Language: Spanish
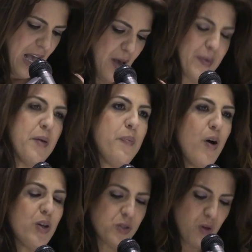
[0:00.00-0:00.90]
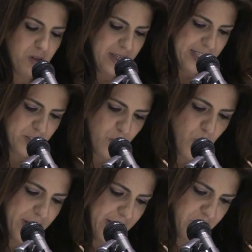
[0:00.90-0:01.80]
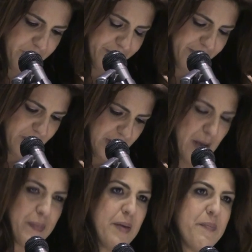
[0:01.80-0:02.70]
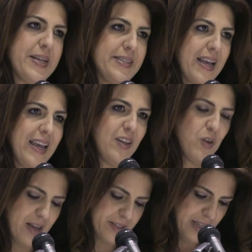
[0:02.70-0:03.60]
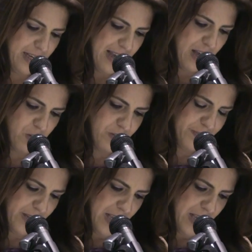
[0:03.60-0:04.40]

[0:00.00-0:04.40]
a mi esposo Nixon Moreno, también perseguido y exiliado,